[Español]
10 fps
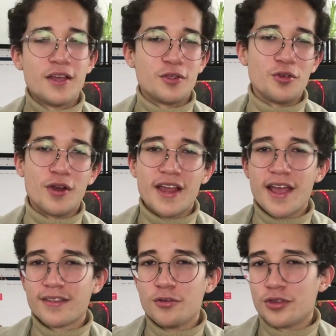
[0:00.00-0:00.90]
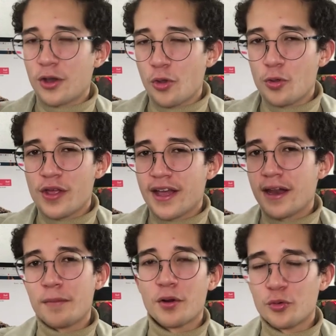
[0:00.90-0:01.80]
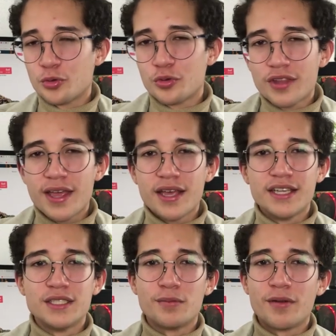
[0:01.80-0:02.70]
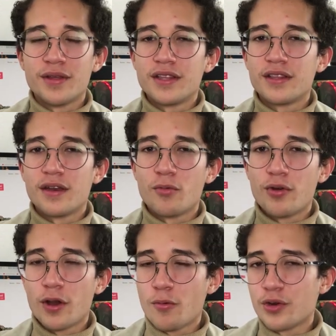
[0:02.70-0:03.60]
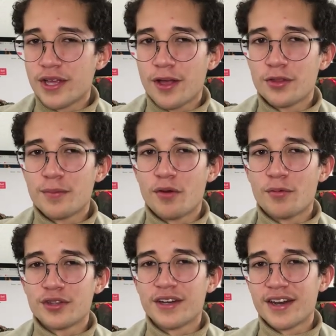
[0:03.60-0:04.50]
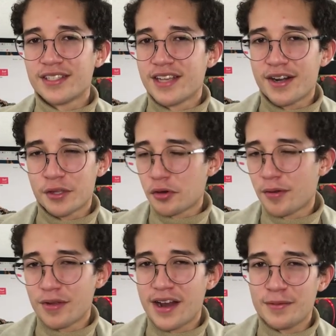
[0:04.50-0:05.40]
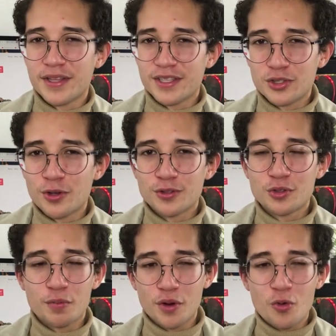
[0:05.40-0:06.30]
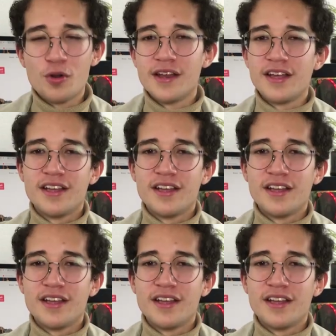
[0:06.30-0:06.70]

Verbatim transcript: Yo, les, yo tengo dudas y les pregunto a ustedes. Y simplemente tenemos una comunidad donde podemos tener esa retroalimentación super cool.